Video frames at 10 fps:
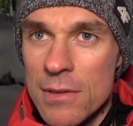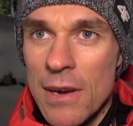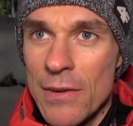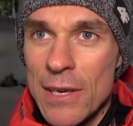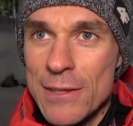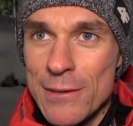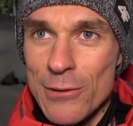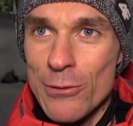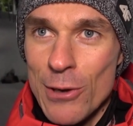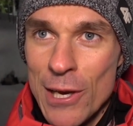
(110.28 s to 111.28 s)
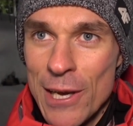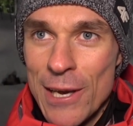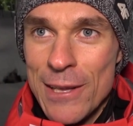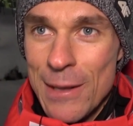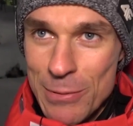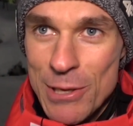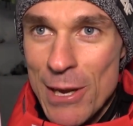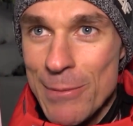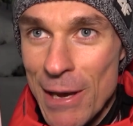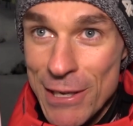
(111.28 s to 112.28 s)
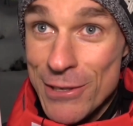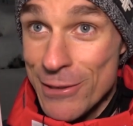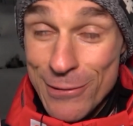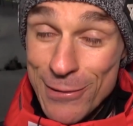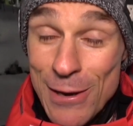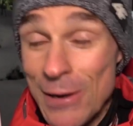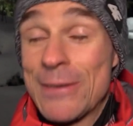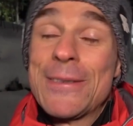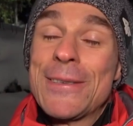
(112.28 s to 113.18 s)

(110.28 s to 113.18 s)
kawałek sezonu ta przyjemna jeszcze została.